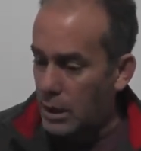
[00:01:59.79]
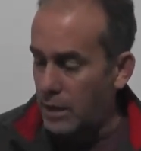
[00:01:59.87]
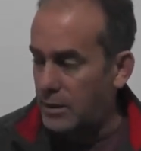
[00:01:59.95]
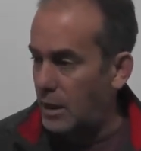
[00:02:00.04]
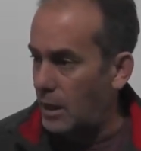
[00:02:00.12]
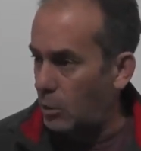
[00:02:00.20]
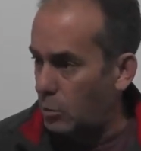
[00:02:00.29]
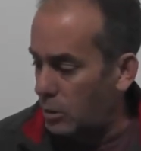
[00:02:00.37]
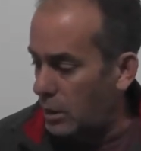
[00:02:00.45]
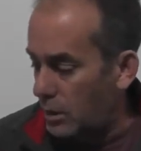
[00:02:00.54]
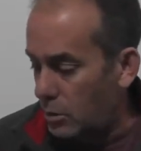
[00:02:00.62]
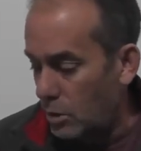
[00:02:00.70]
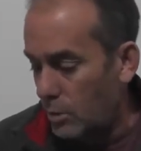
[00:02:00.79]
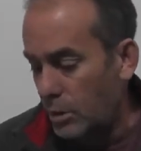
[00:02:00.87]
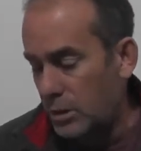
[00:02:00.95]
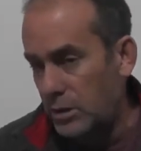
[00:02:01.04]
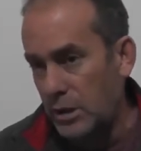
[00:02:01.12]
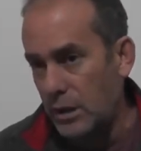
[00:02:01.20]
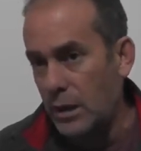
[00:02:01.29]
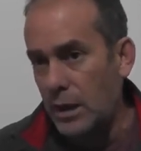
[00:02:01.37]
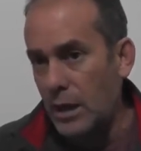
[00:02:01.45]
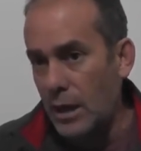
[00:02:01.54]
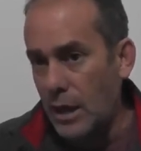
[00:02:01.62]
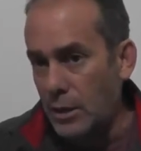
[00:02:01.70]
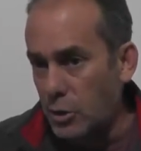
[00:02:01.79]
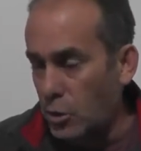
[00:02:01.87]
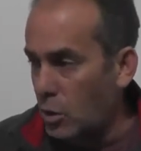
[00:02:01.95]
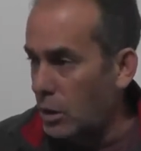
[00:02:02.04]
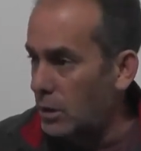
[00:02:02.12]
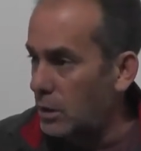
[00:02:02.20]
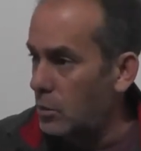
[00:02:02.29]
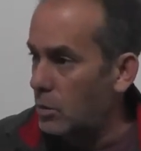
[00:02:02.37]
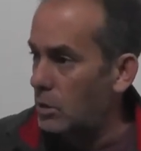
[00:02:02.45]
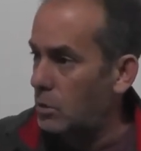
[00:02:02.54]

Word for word: hacia las autoridades nacionales, pues, che, La Rioja tiene una